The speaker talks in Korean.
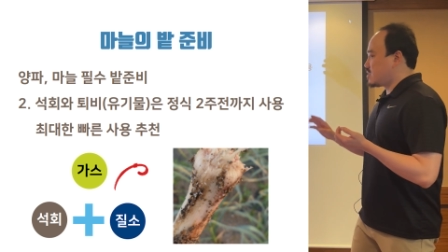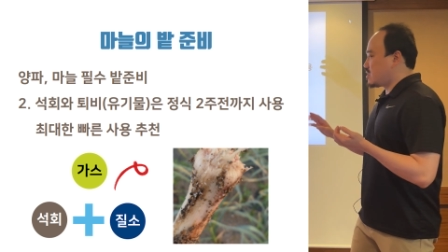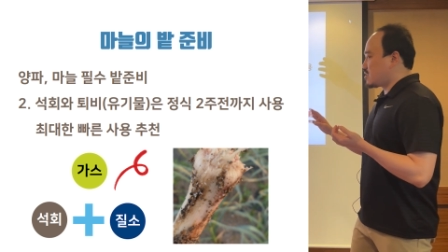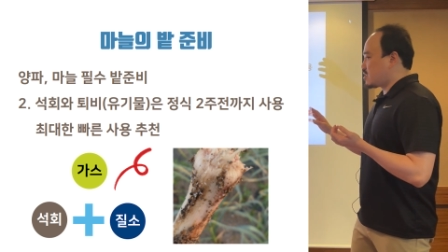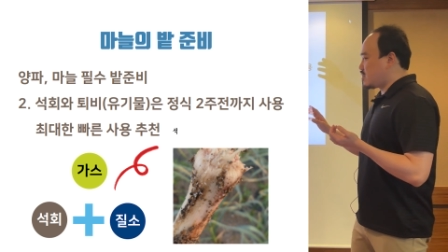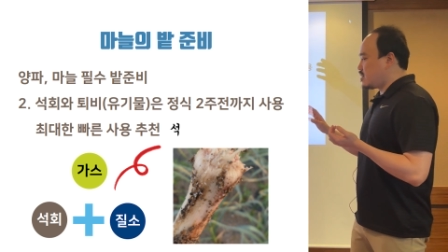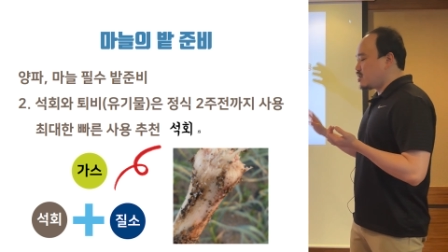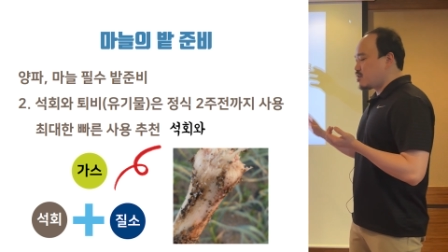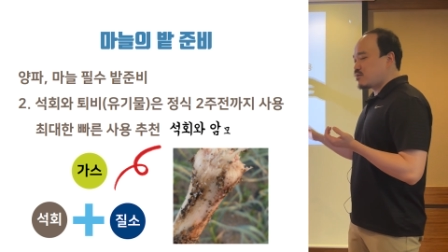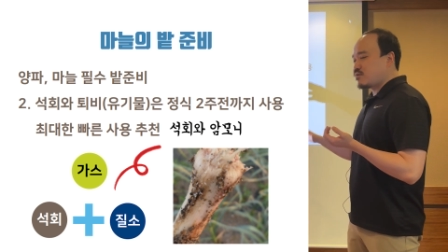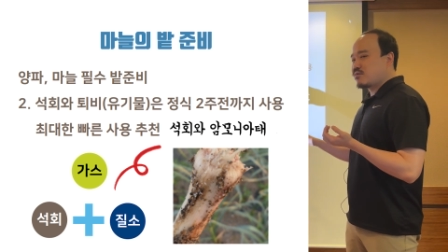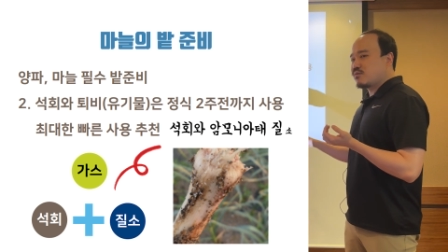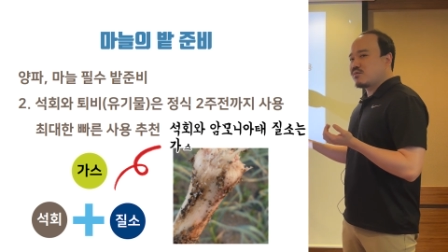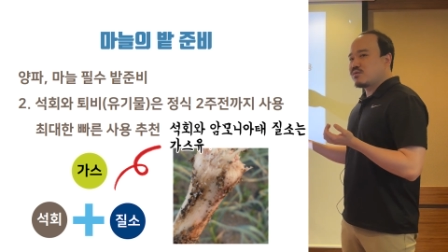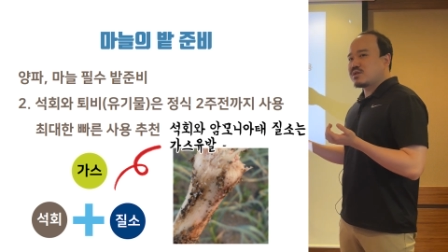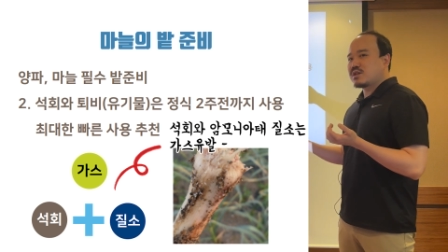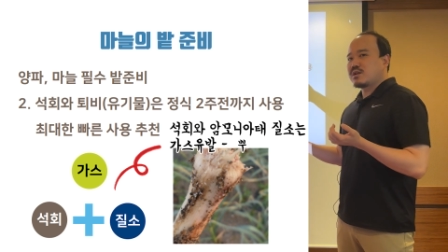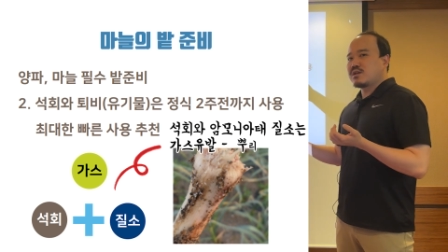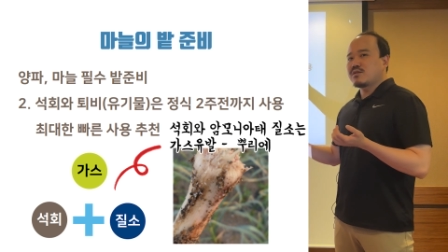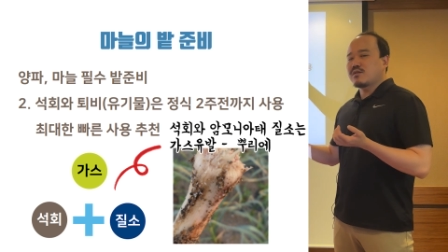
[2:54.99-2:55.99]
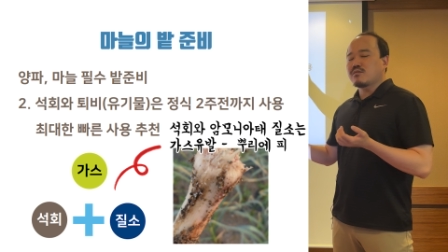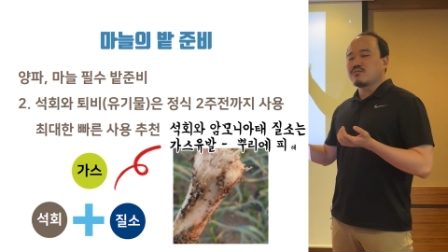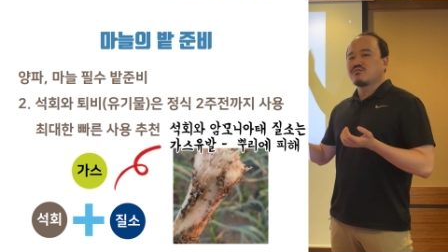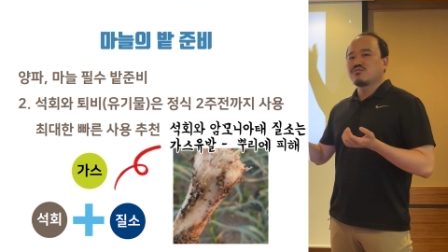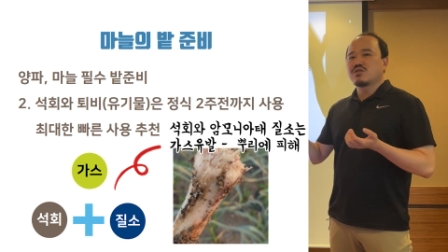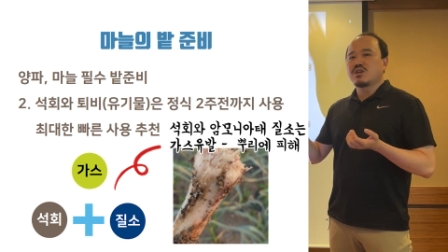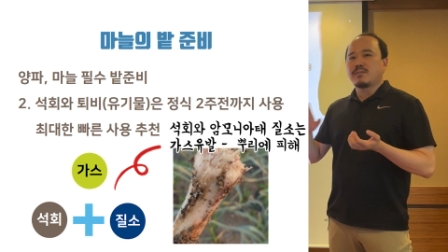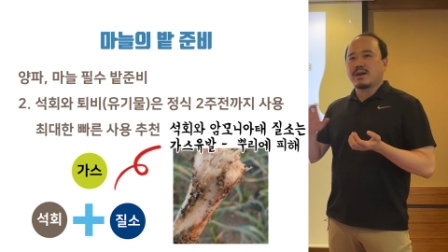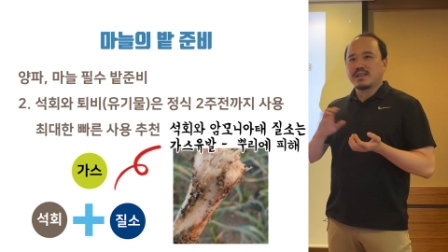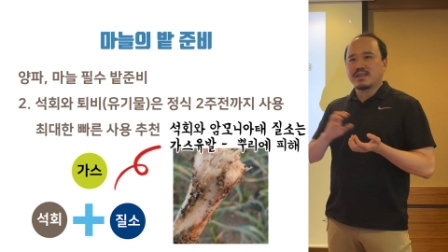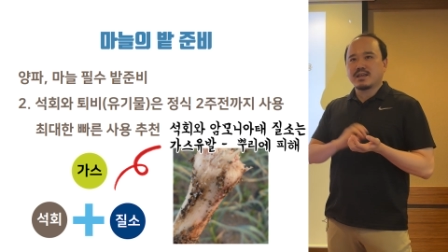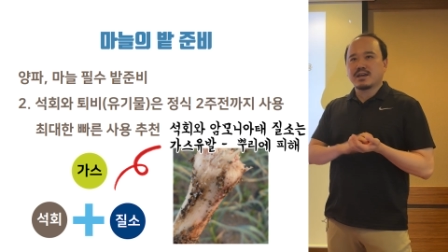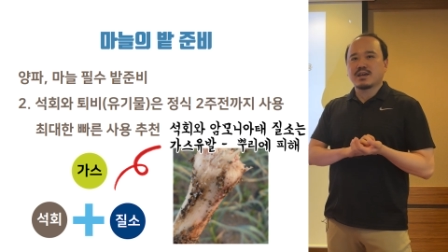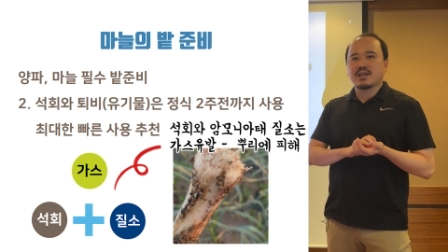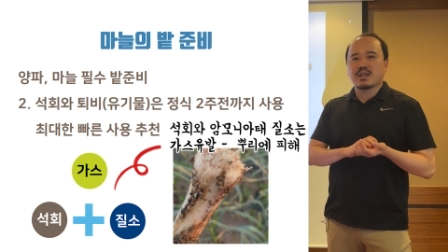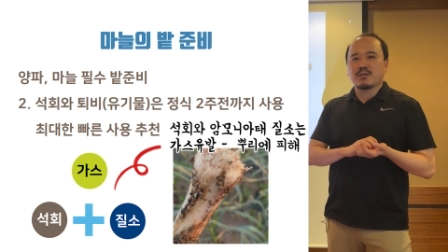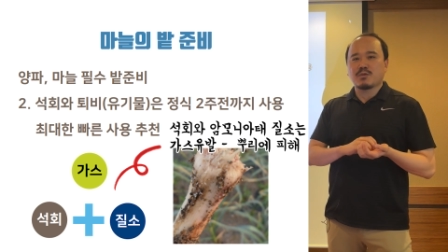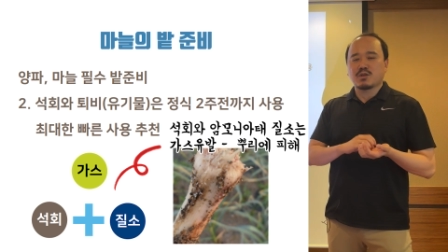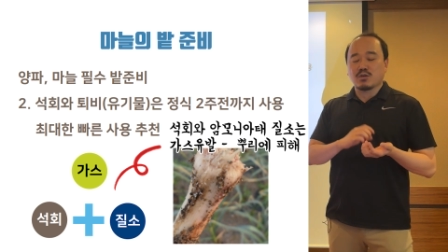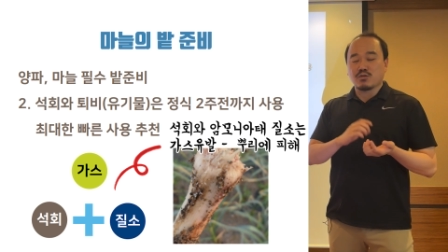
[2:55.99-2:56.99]
질소질 성분이 만나게
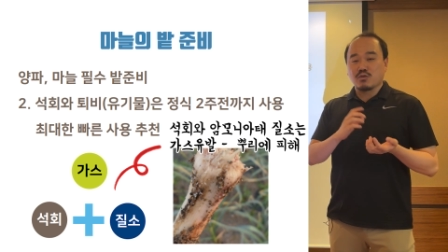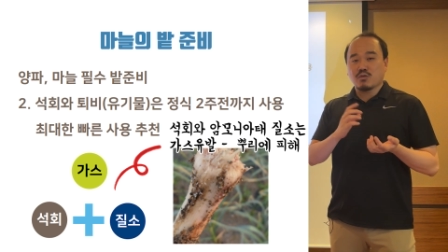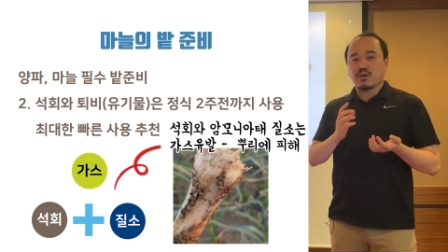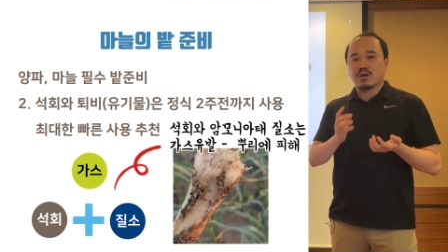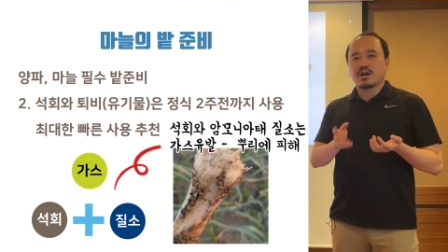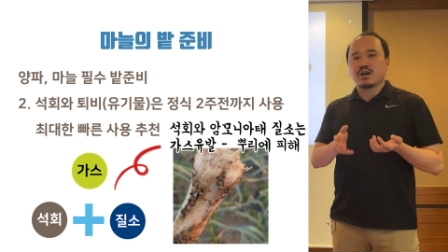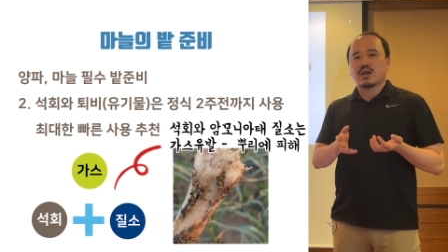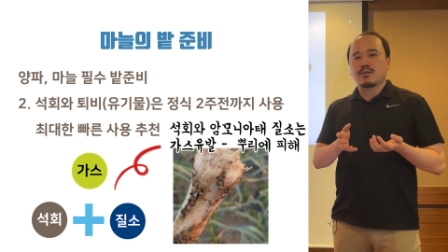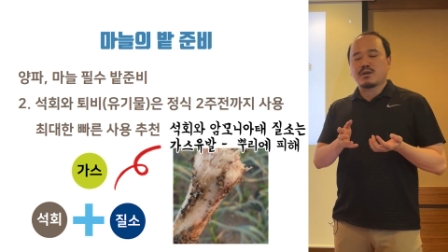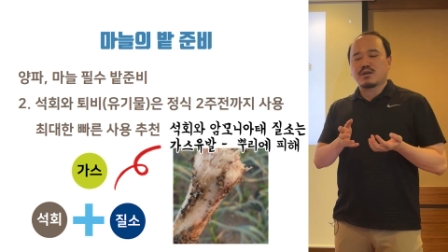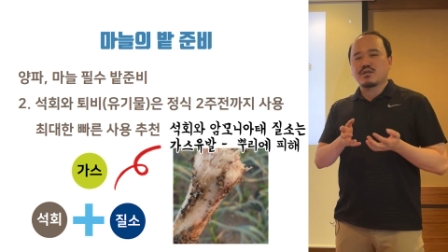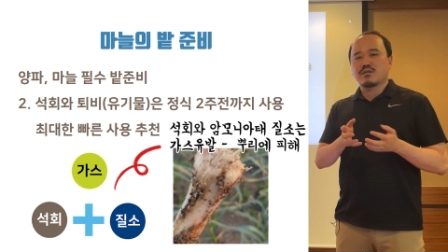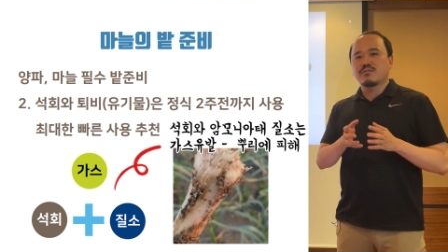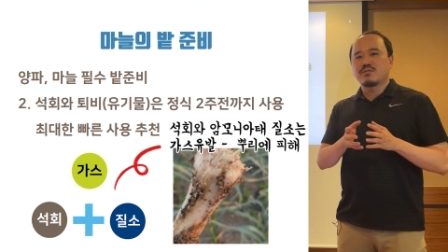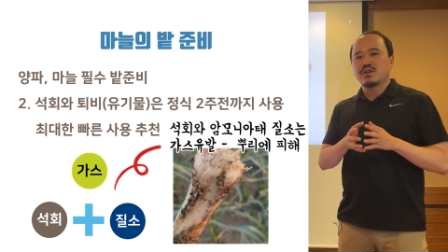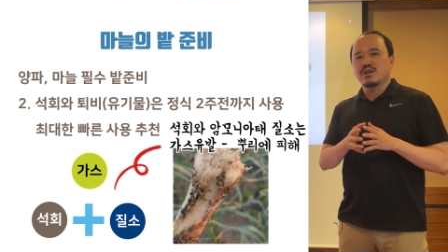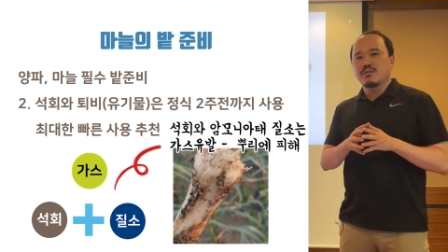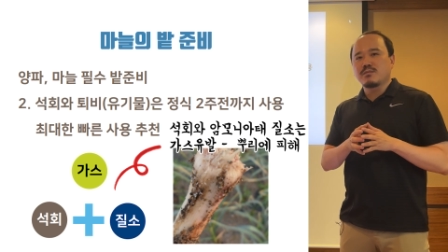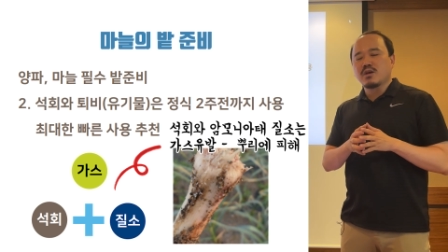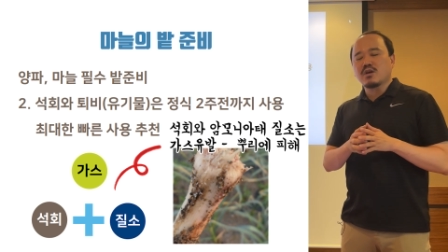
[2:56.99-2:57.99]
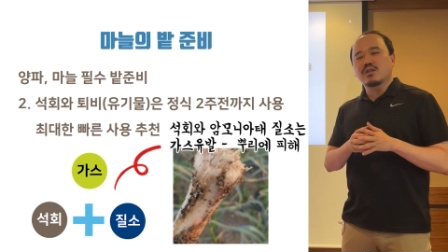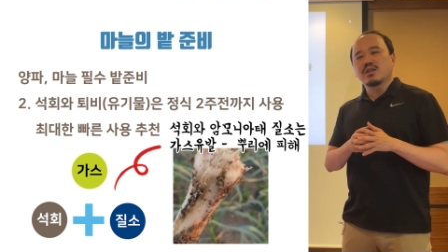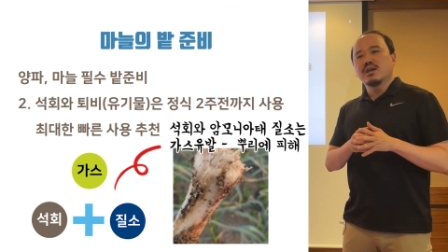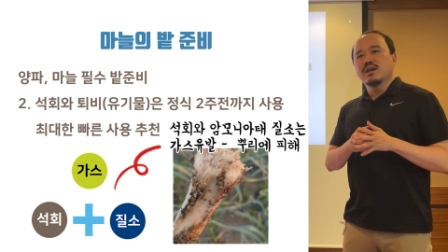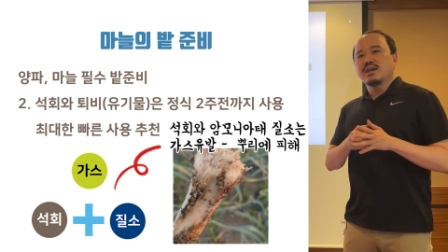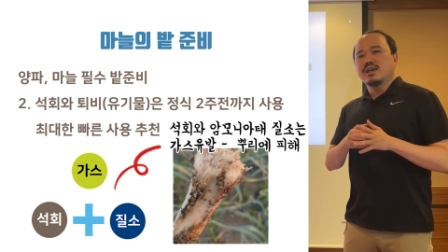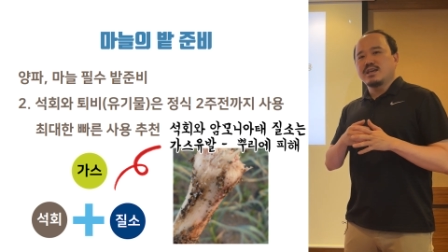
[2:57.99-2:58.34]
되면 더 정확하게 말씀드리면